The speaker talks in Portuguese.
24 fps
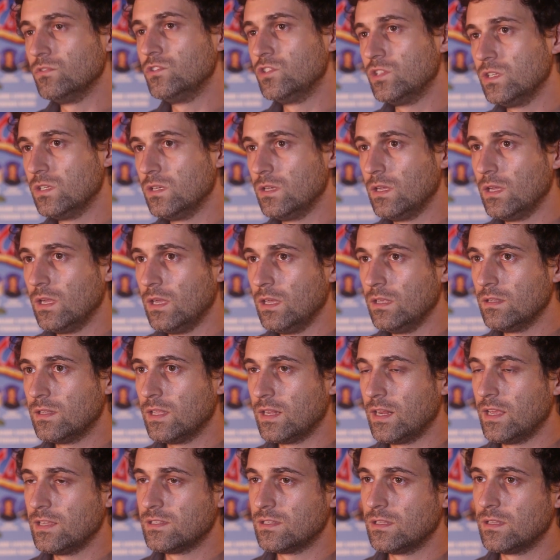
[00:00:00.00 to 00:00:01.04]
de
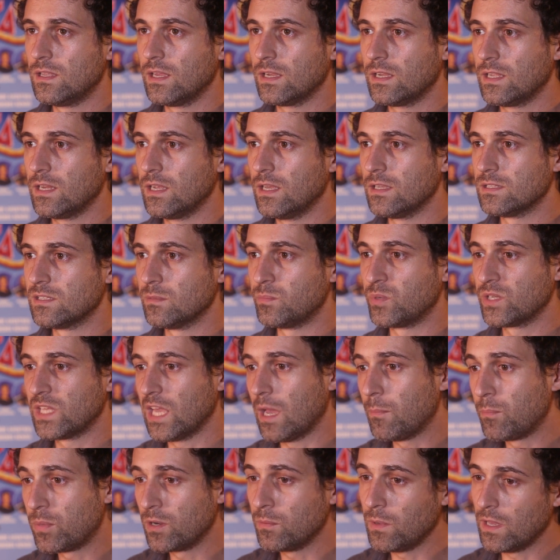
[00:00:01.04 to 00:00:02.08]
interesse da criança, porque é
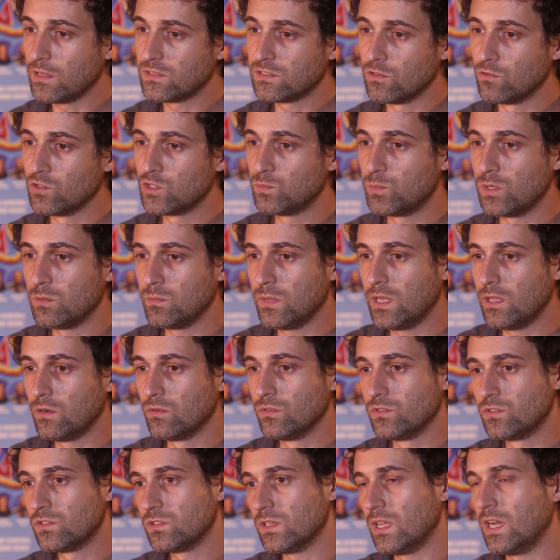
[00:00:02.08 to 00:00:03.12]
a, são os
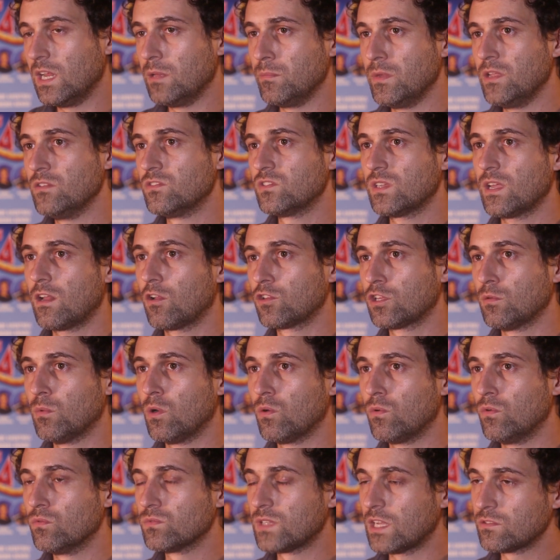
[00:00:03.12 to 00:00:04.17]
primeiros elementos que ela toma
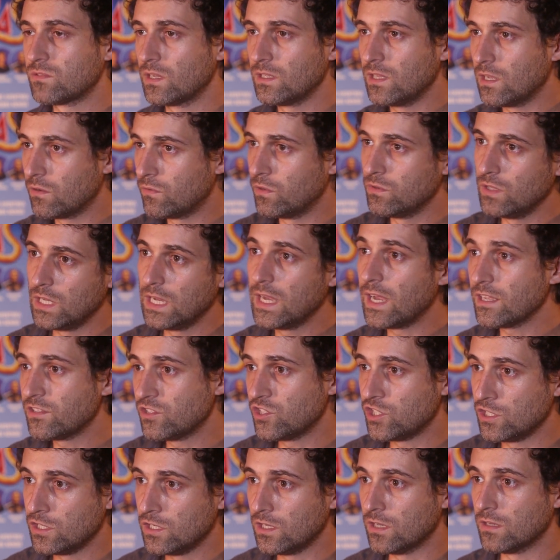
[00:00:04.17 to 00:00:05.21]
contato ainda quando
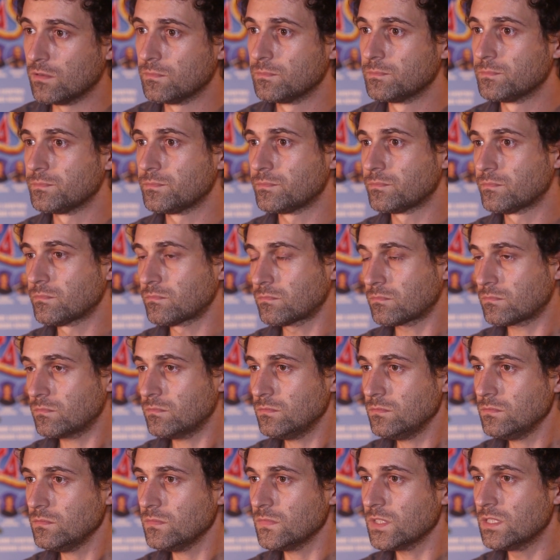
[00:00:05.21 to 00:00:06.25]
engatinha.
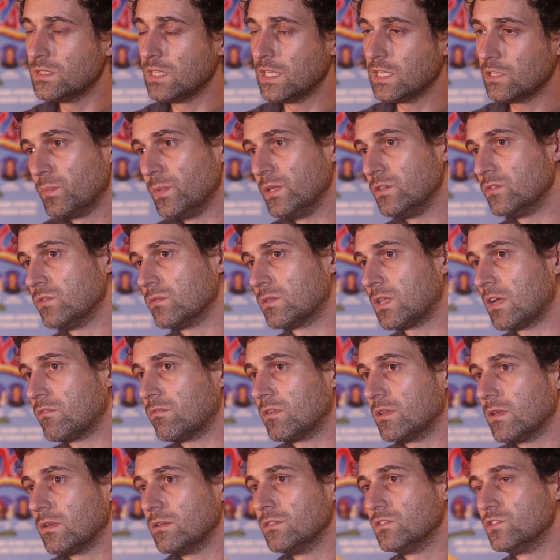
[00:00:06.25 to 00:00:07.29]
Né? Então, isso
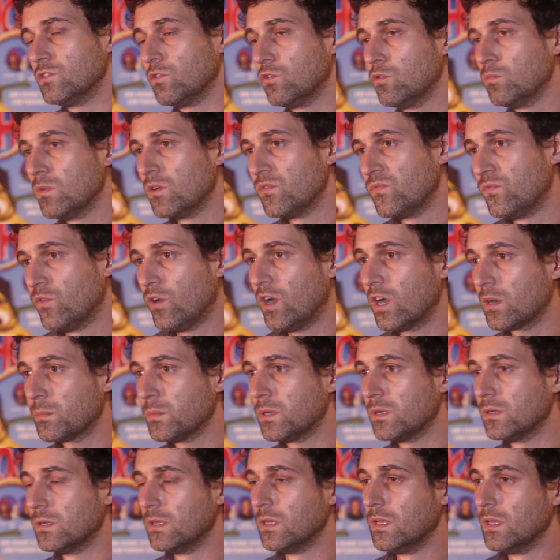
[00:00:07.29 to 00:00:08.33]
estava, de alguma
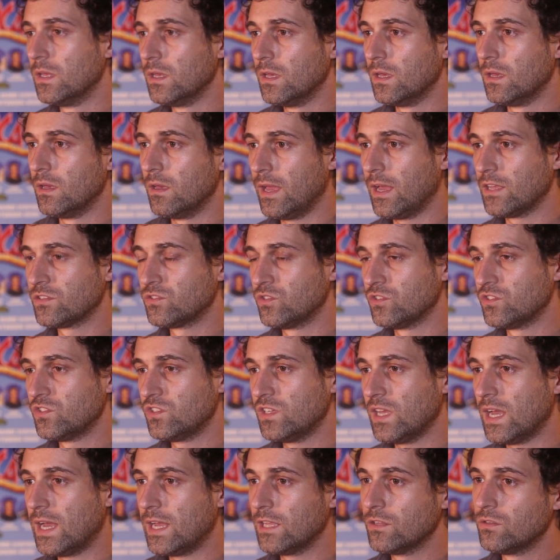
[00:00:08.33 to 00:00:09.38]
forma,
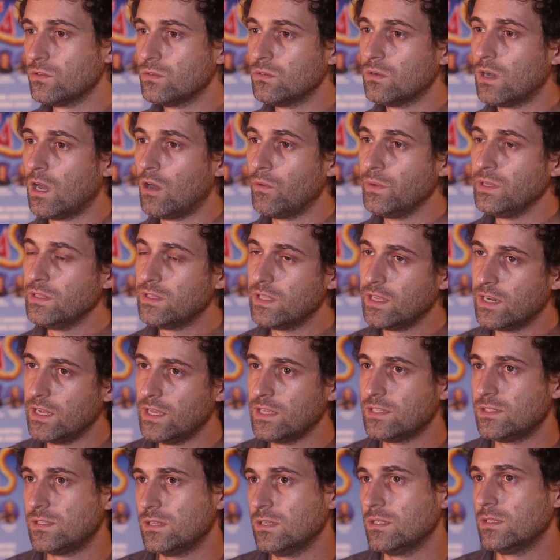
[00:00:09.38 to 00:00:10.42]
associado ao
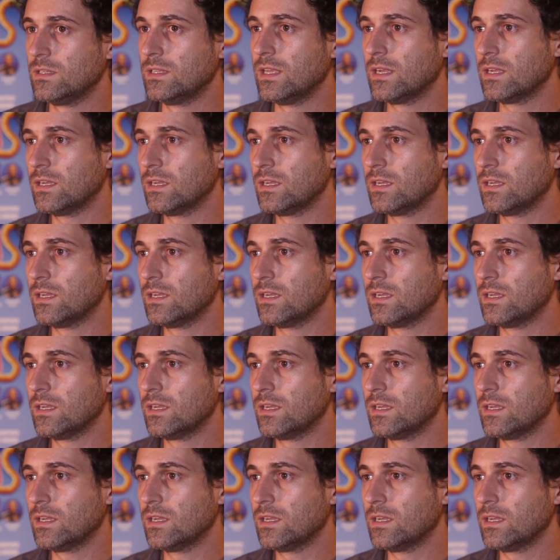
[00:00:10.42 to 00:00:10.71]
interesse da